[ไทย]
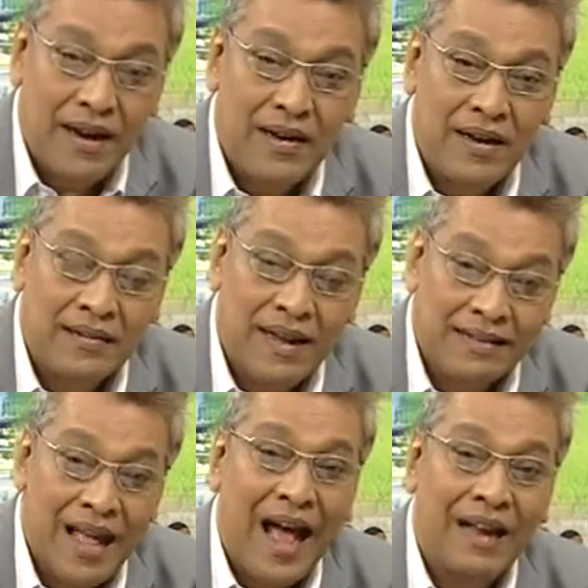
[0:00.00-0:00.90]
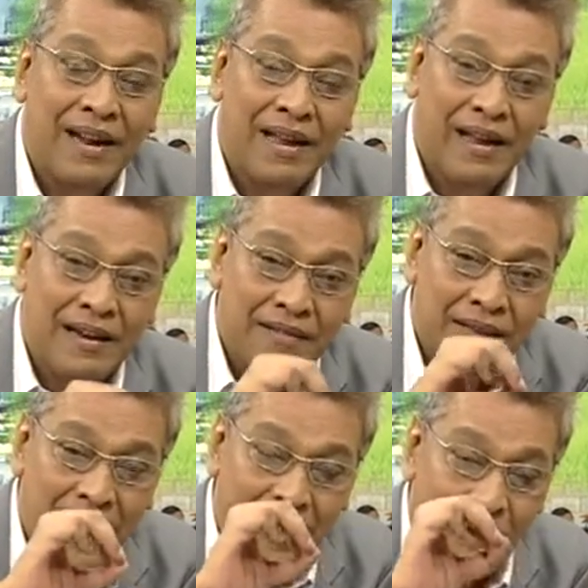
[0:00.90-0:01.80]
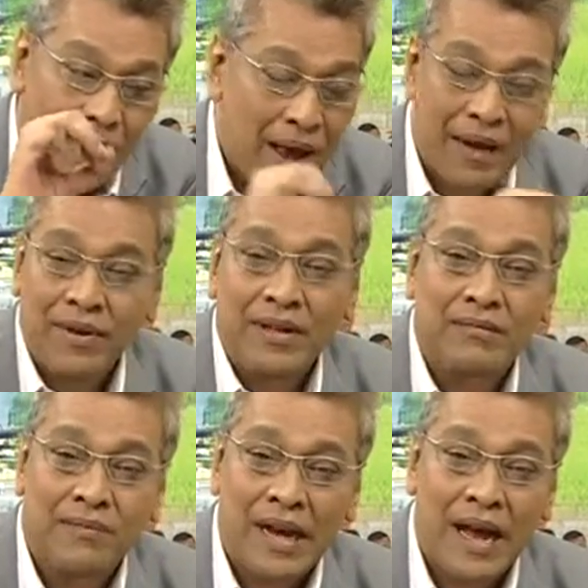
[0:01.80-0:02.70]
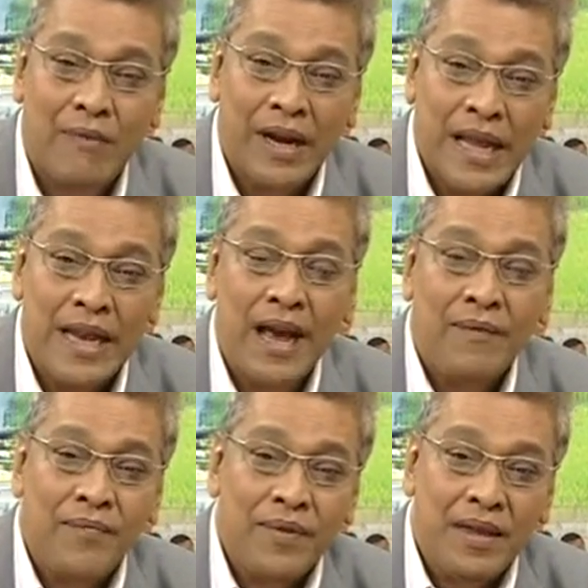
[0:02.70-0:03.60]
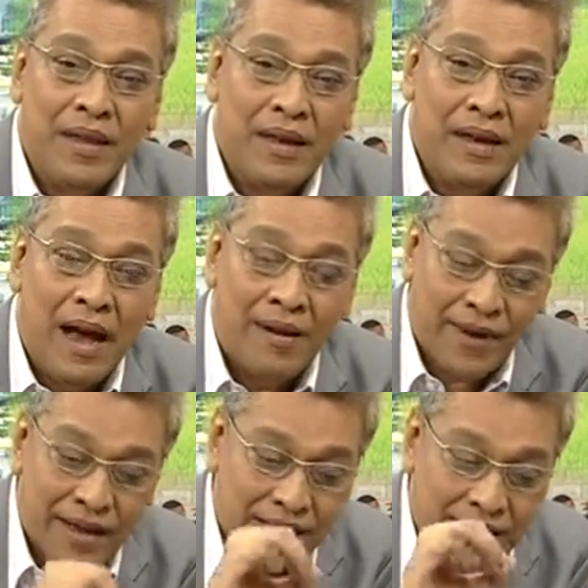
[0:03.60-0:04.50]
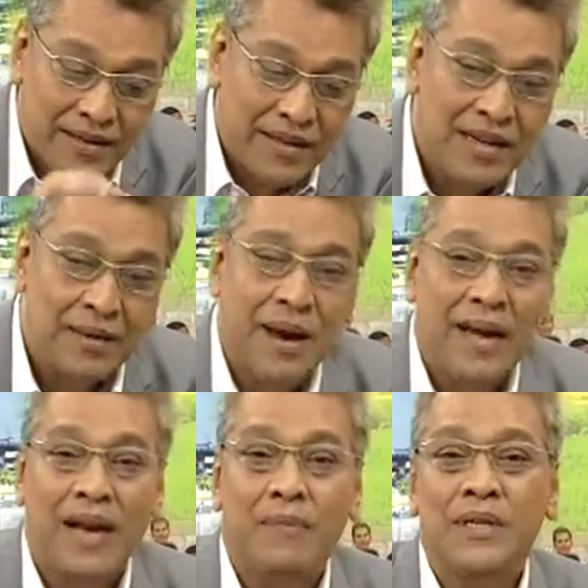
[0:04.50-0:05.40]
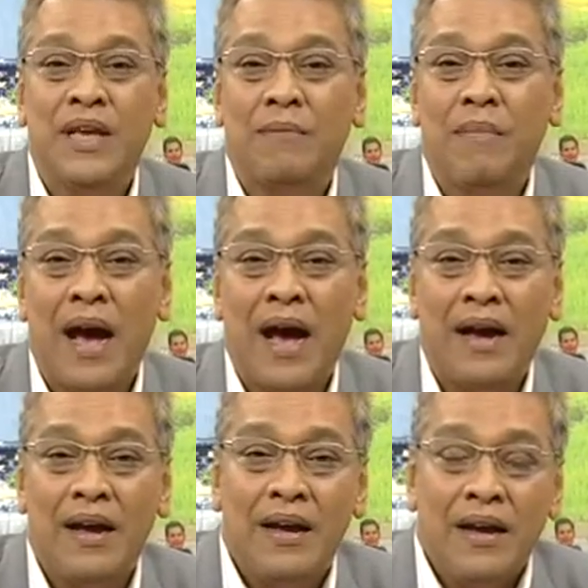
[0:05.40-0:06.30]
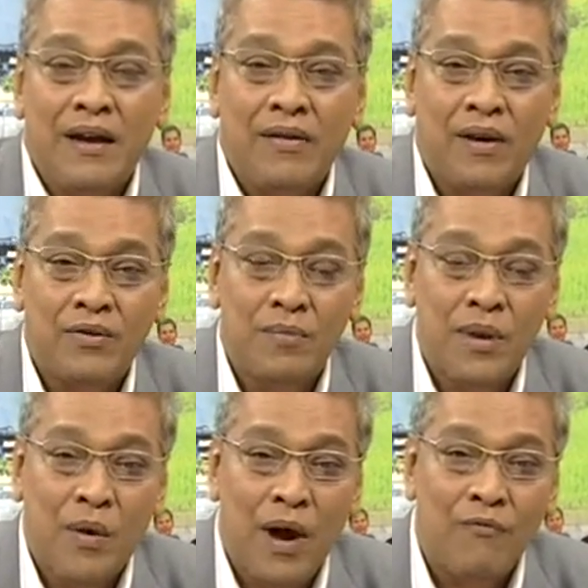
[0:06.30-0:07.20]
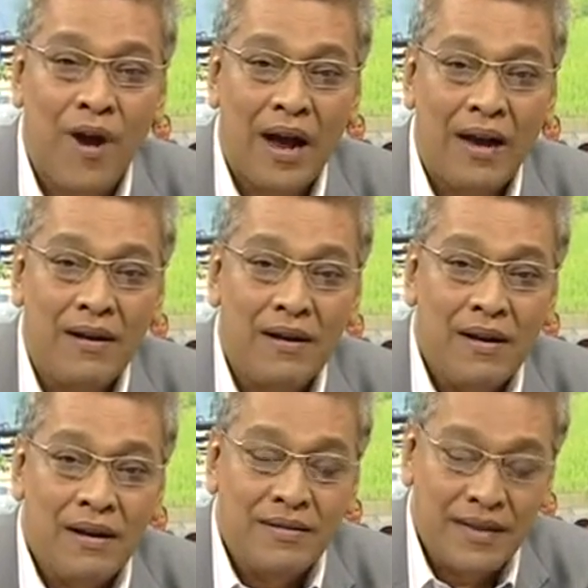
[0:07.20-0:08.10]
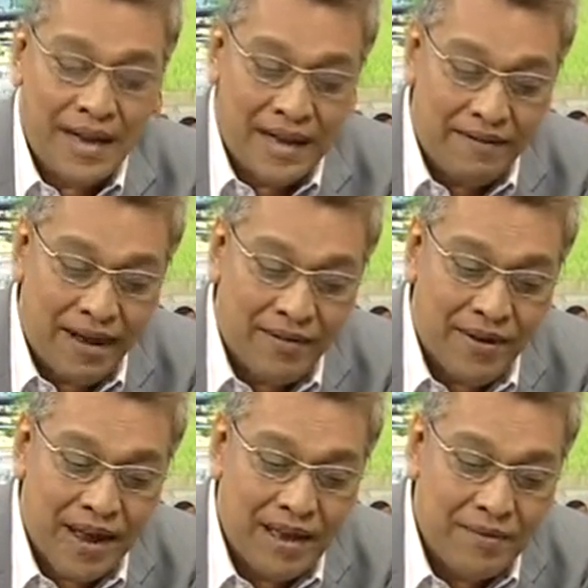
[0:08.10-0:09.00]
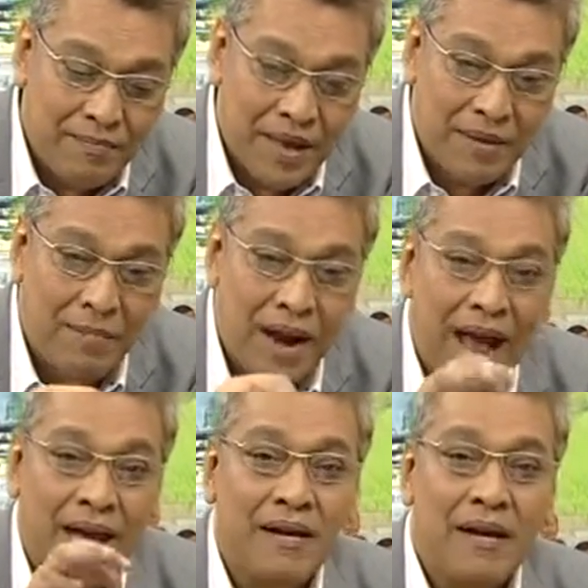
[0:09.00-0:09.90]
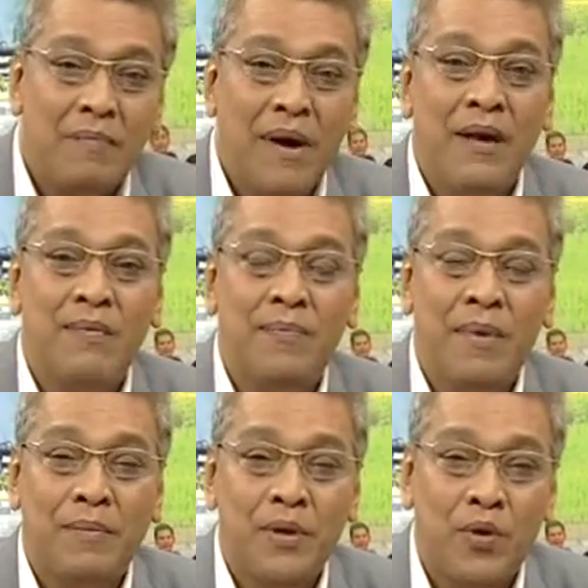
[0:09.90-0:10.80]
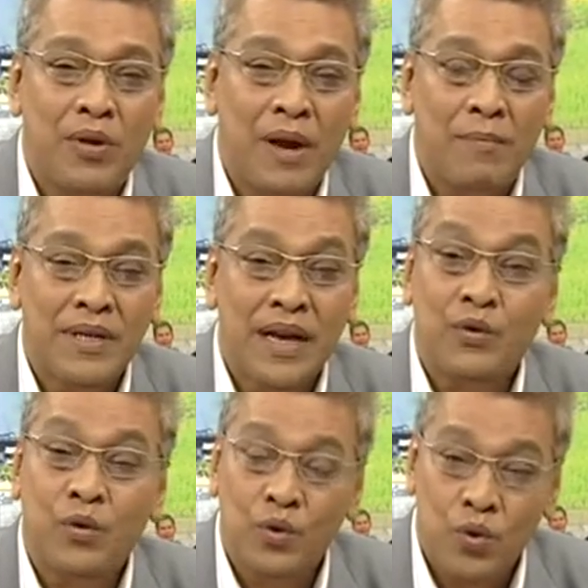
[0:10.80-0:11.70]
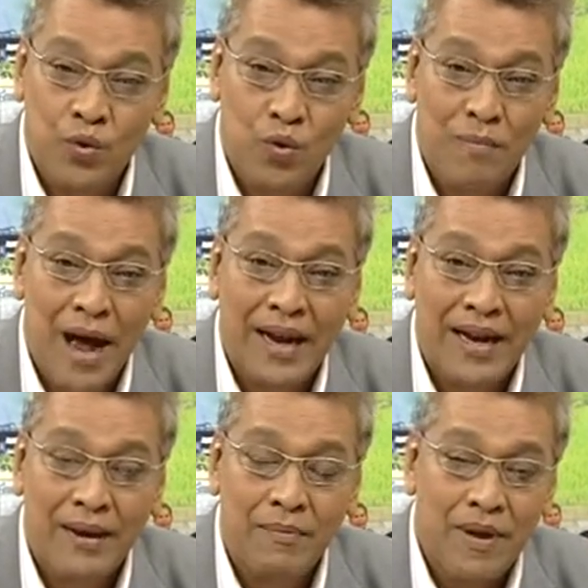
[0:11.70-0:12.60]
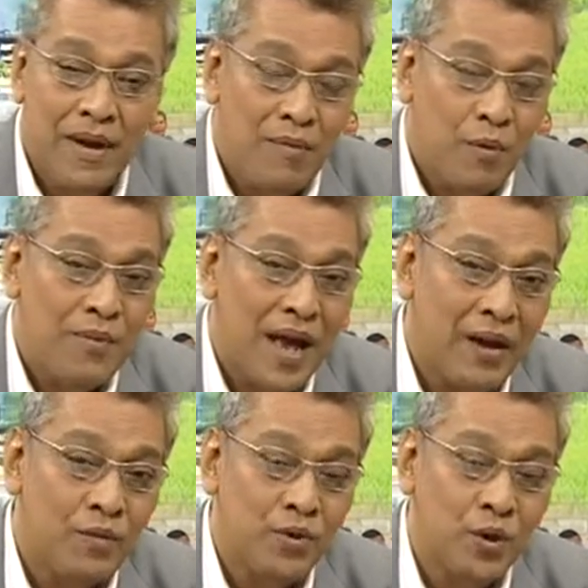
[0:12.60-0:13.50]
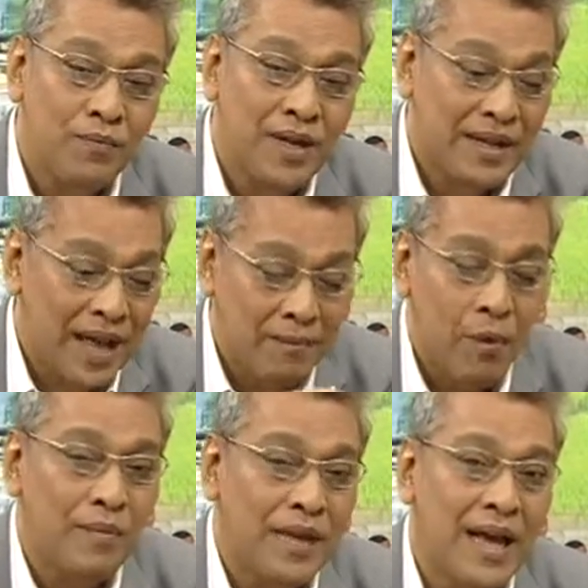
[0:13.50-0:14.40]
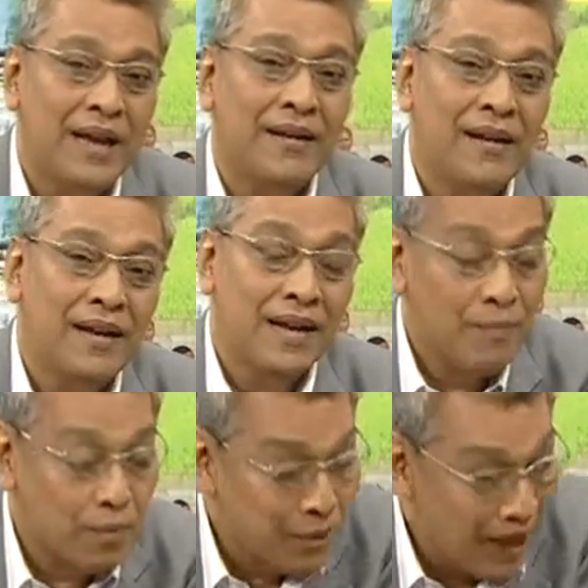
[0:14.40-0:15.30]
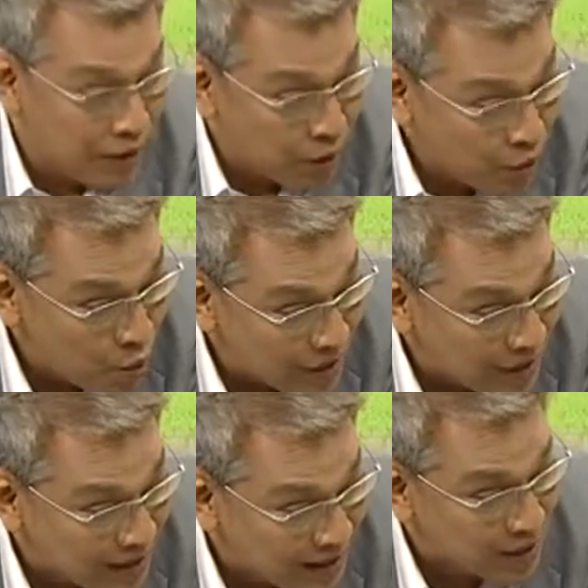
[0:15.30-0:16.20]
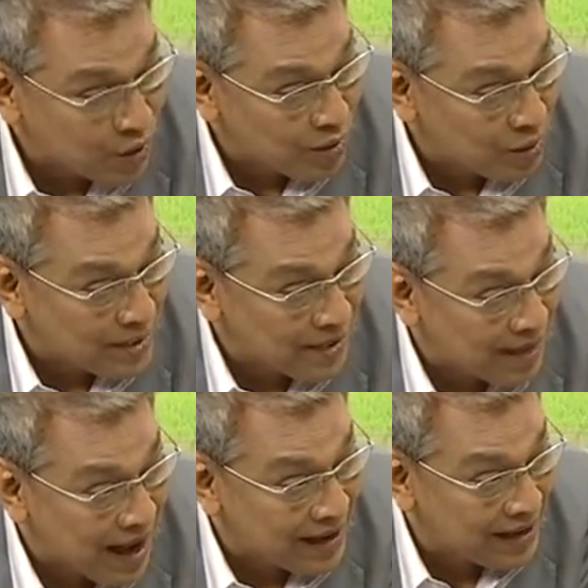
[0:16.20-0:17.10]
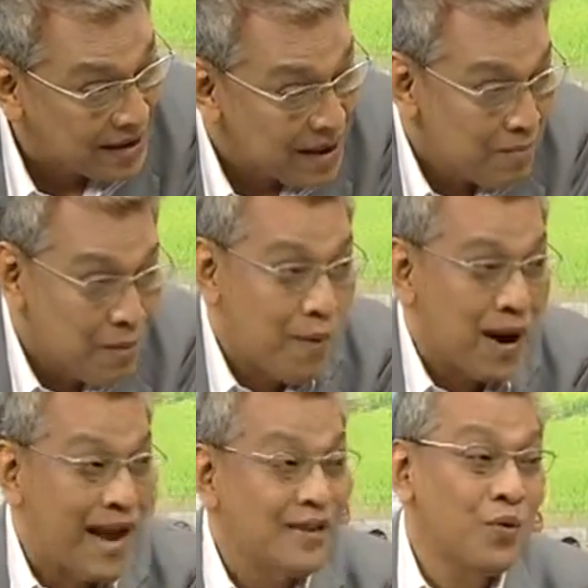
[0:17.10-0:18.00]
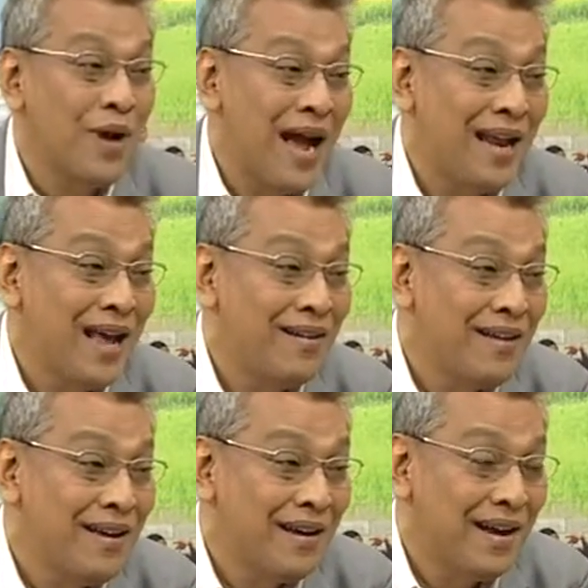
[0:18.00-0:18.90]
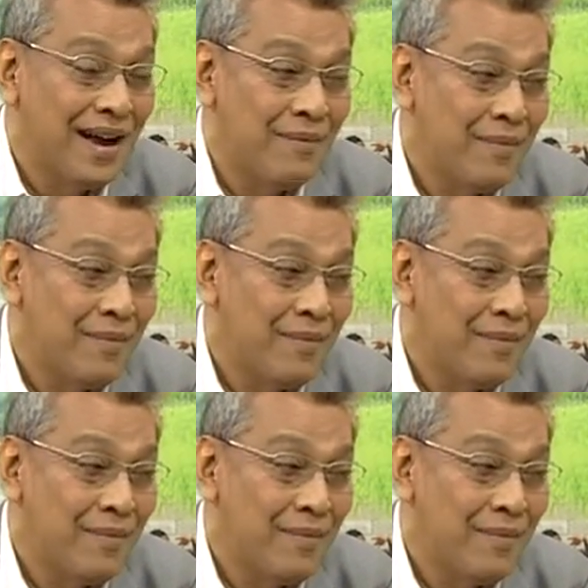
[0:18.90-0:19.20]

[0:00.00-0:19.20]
เรื่องต่างๆในที่ท่านวางแผนไว้มานั่งวันนี้เนี่ยอะไรจะเกิดขึ้นกับการทางพิเศษบ้างเราจะมีความหวังจะเห็นอะไรเปลี่ยนแปลงไปเพื่อเป็นประโยชน์กับประชาชนส่วนรวมบ้างนะครับผมอยากให้คุณผู้ชมติดตามผมและท่านนะครับผมตาจะรบกวนท่านอยู่กับผมอีกสัปดาห์หนึ่งเพราะว่าใกล้สงกรานต์แล้วนะค